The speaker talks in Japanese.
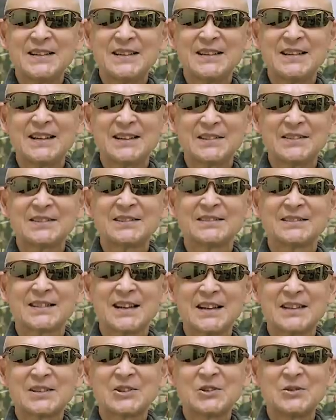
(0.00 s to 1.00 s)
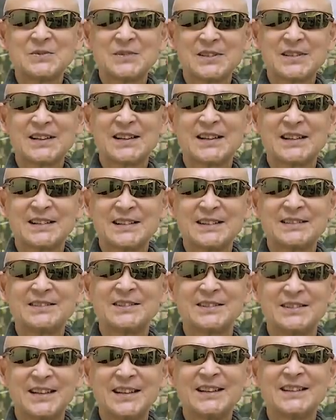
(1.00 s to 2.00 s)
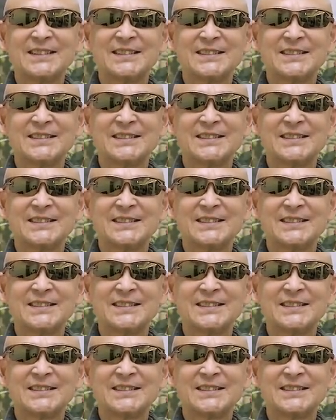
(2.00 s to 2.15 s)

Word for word: にあの書き込みされてるよね。